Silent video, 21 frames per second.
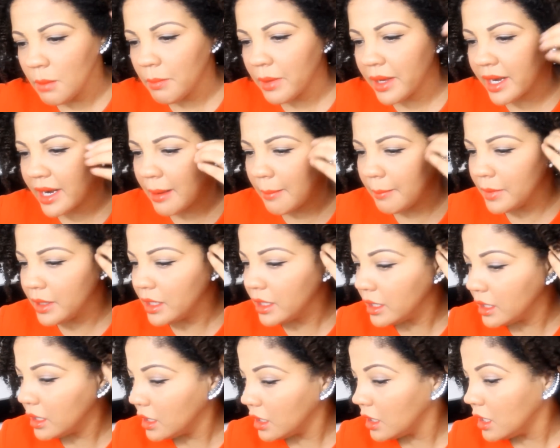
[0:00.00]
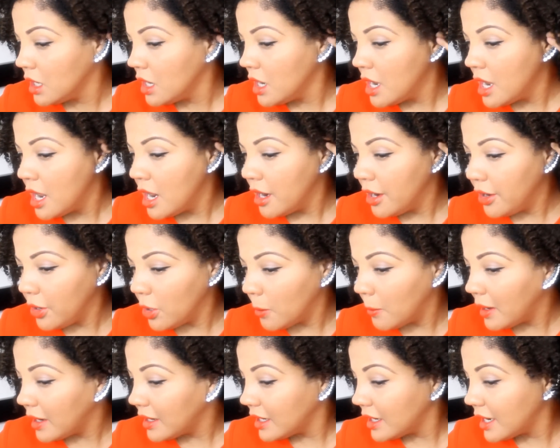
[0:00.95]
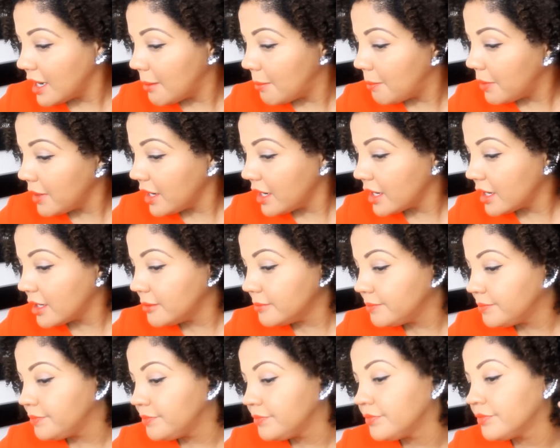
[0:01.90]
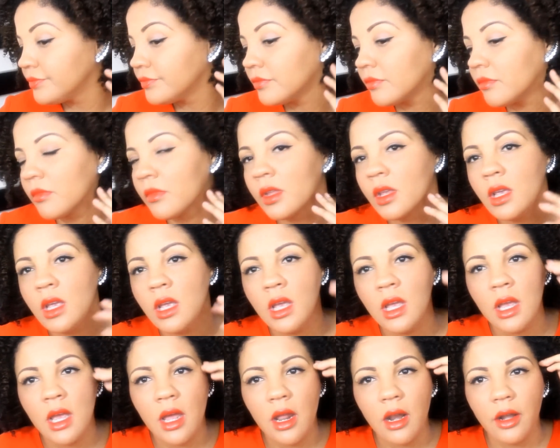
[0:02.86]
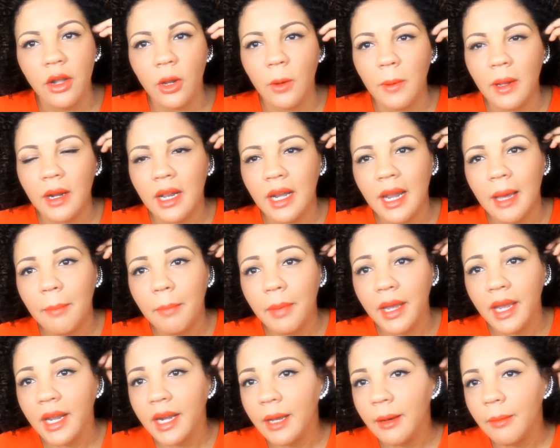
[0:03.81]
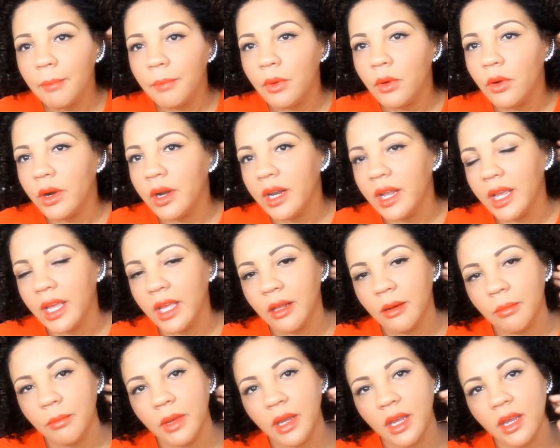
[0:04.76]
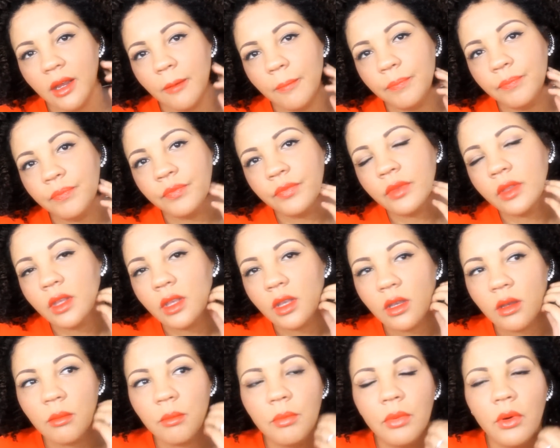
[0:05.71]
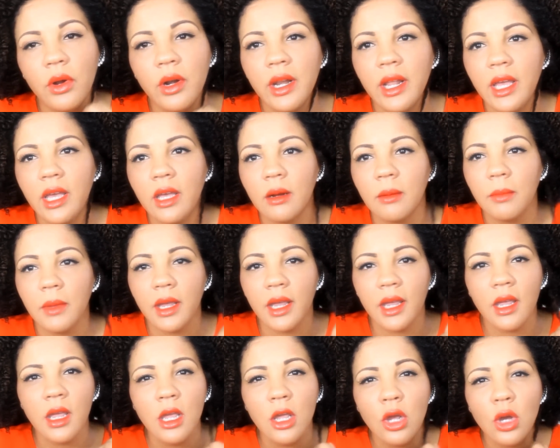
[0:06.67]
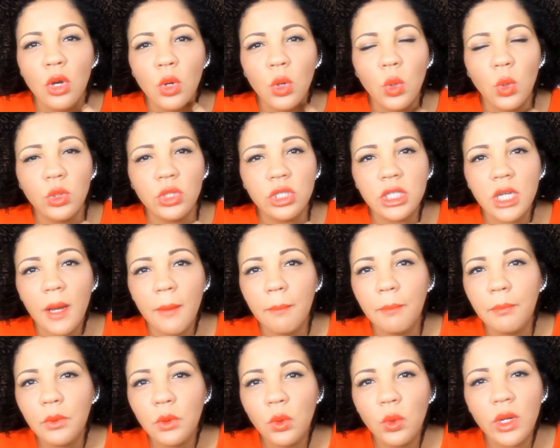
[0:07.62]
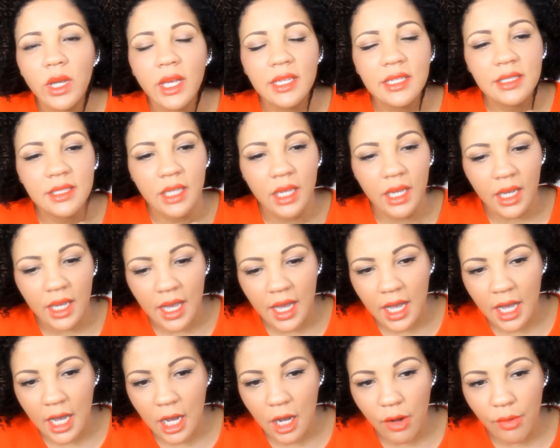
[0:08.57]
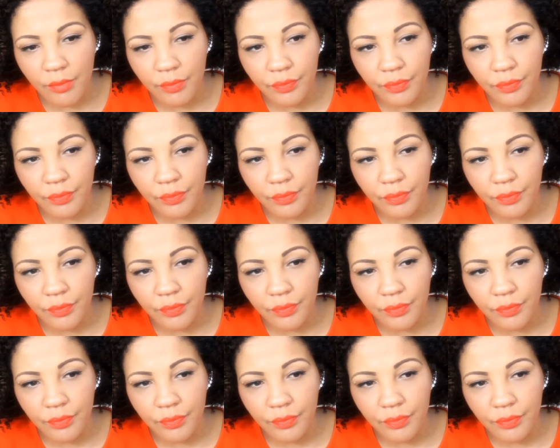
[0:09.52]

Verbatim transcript: Para mí no vale la pena. No vale la pena ponerme, ponerme un shampoo que sea...